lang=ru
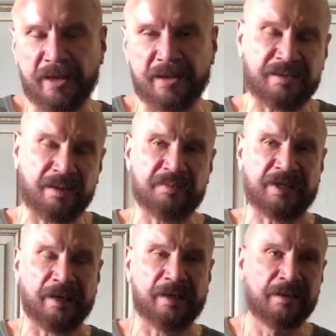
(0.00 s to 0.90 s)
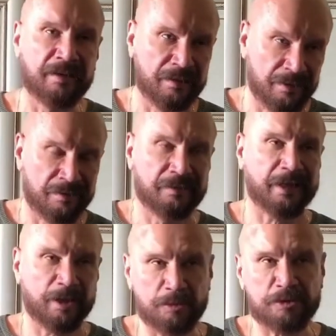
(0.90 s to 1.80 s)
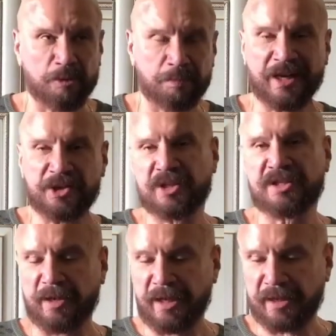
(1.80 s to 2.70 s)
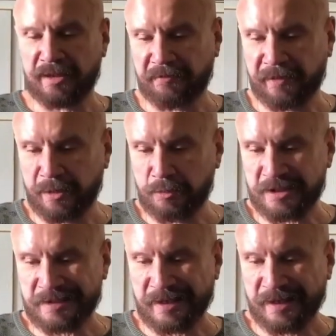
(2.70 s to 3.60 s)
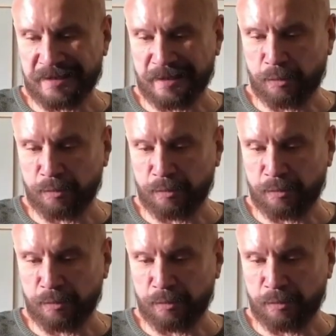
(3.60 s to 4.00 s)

На самом деле, я думаю, что 5-6 миллиардов они уже скрысили у